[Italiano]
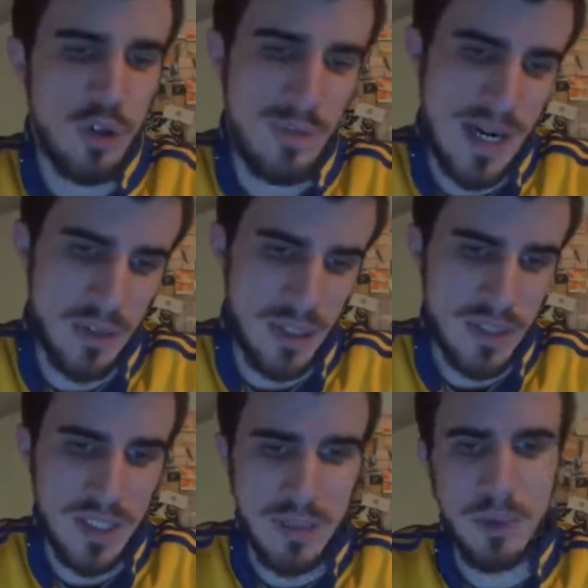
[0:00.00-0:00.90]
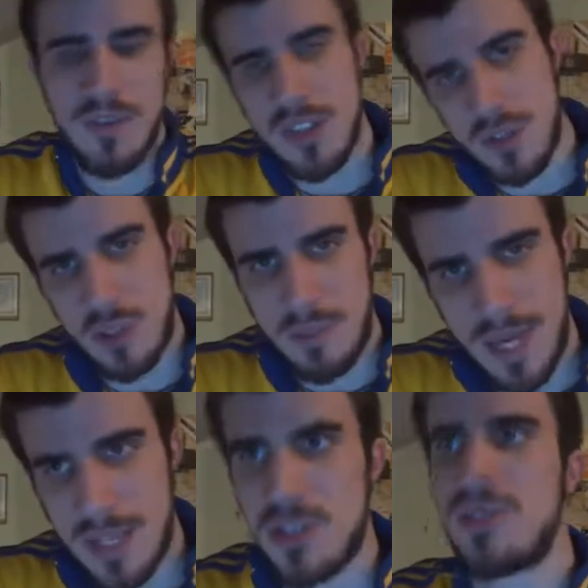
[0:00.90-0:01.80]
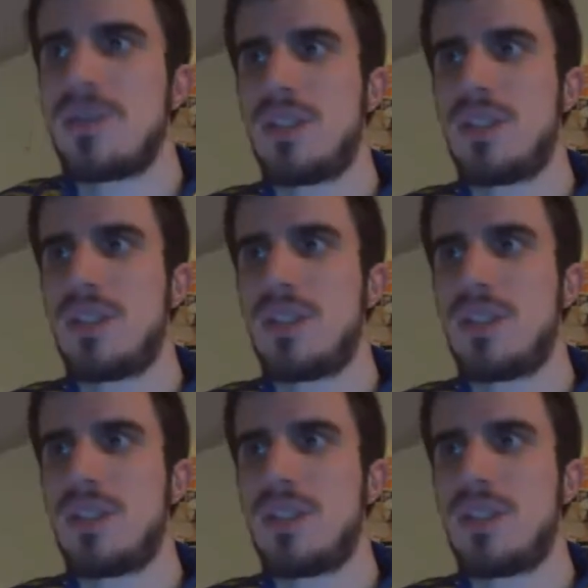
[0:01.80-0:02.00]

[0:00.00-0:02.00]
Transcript: o meglio del CT provvisorio di Biagio,